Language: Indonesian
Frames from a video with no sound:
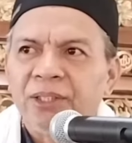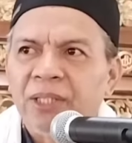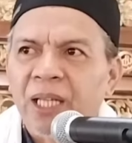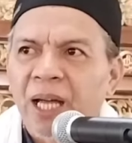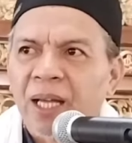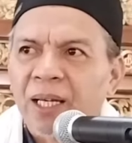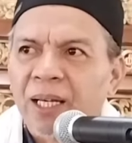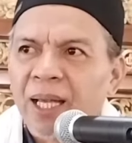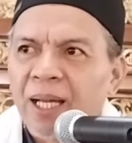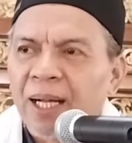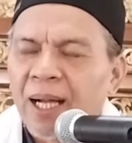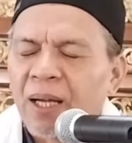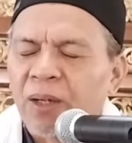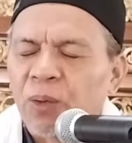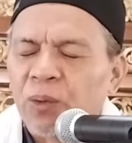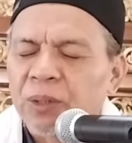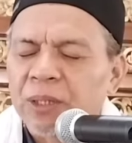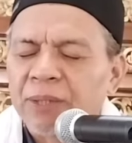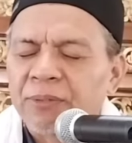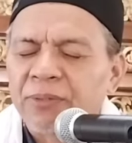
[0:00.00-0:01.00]
Insya
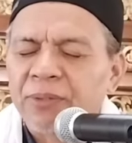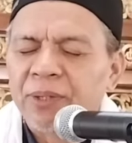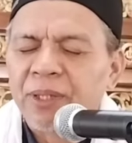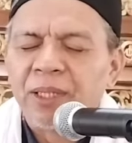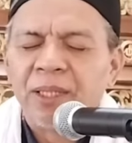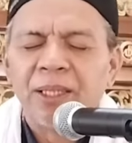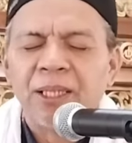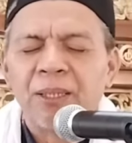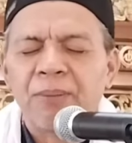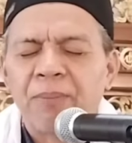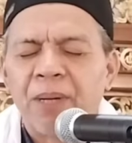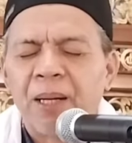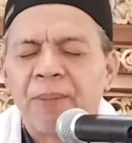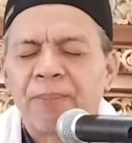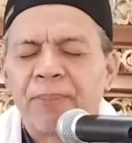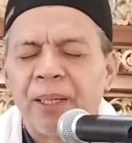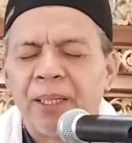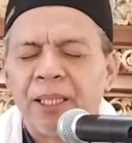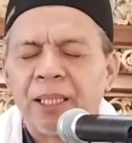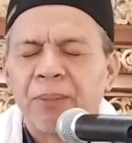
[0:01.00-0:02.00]
Allah kalau tips
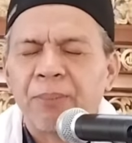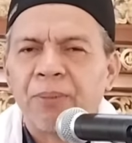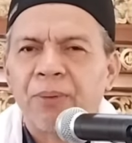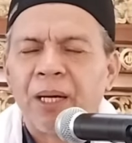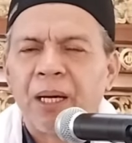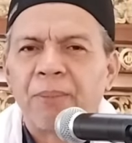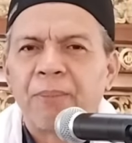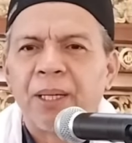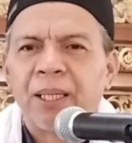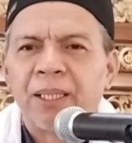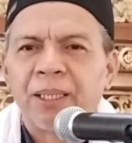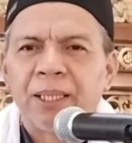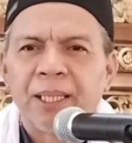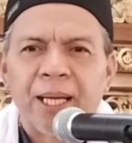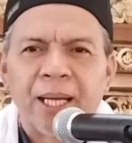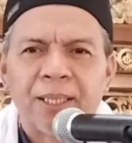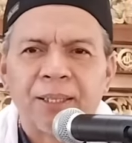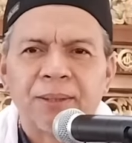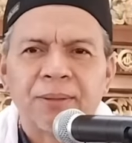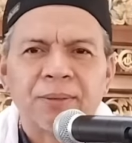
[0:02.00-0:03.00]
ini Bapak Ibu
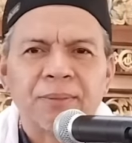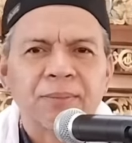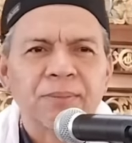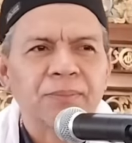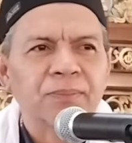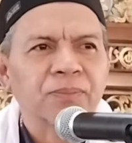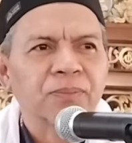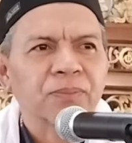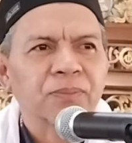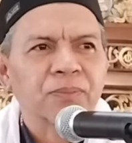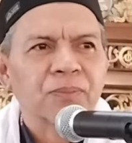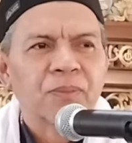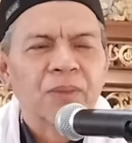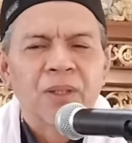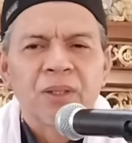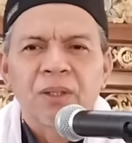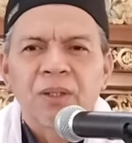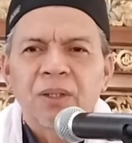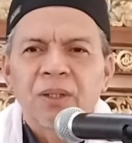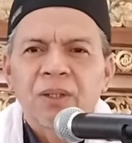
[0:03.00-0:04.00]
amalkan
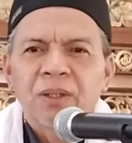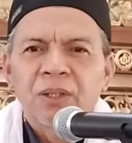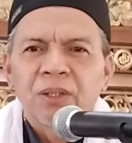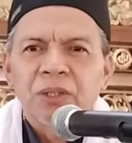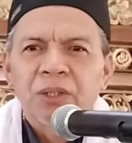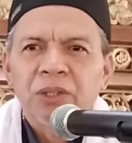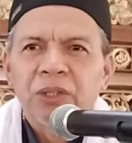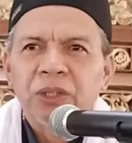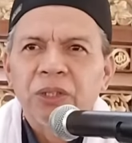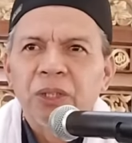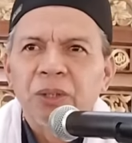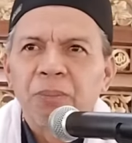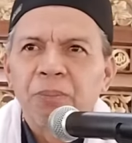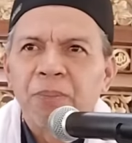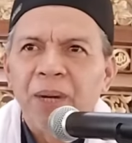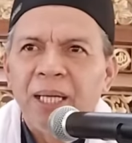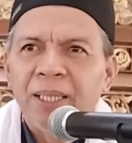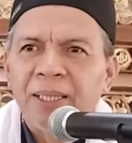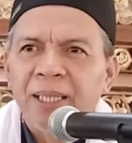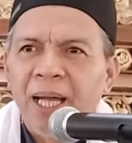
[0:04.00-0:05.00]

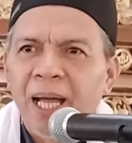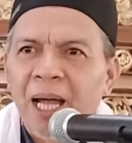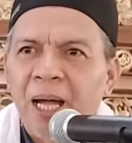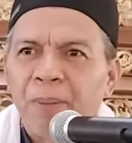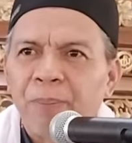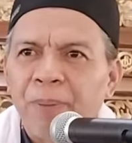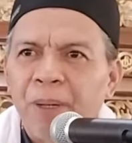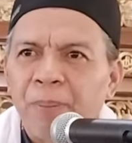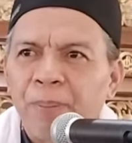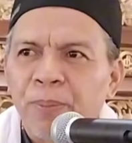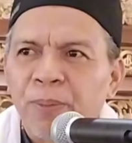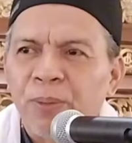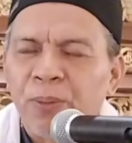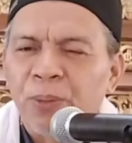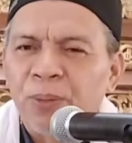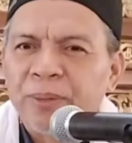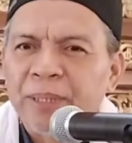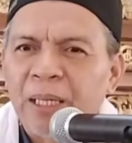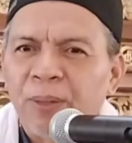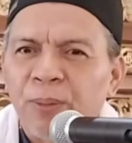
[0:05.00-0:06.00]
sebanyak
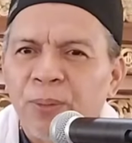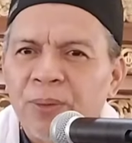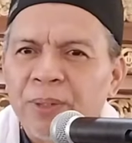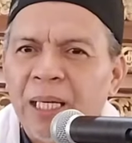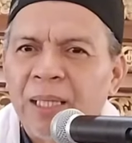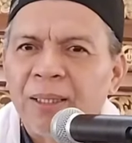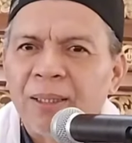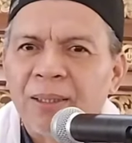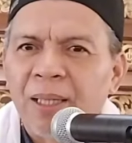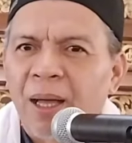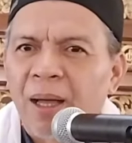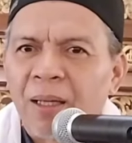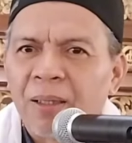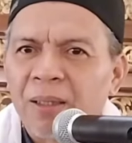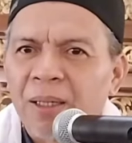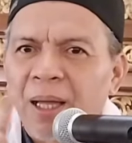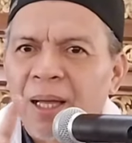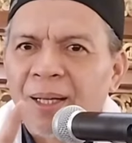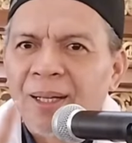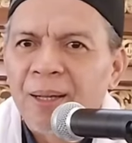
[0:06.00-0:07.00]
apapun utang-utang
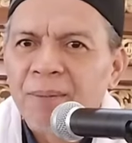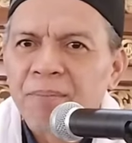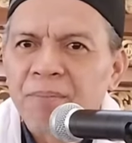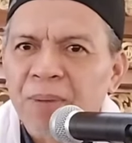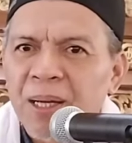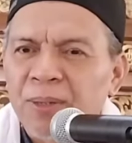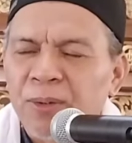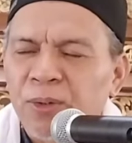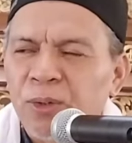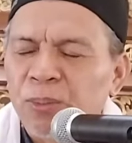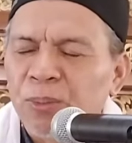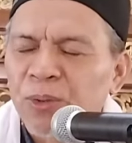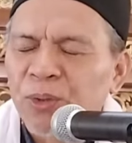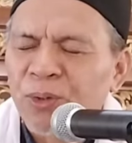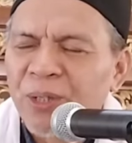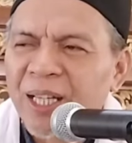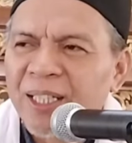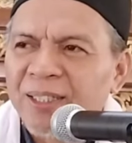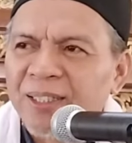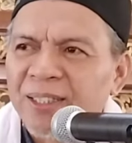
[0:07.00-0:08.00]
tak Allah akan
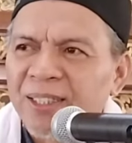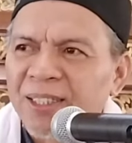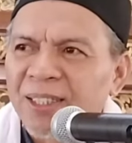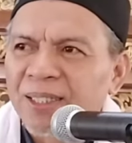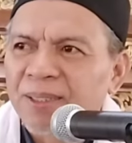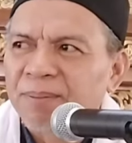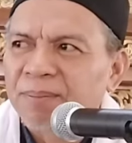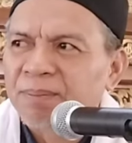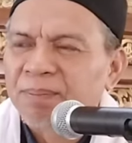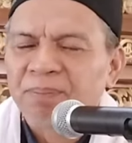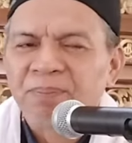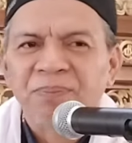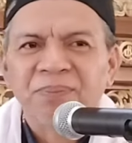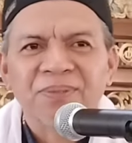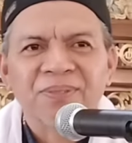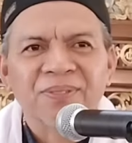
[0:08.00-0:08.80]
bantu melunasi.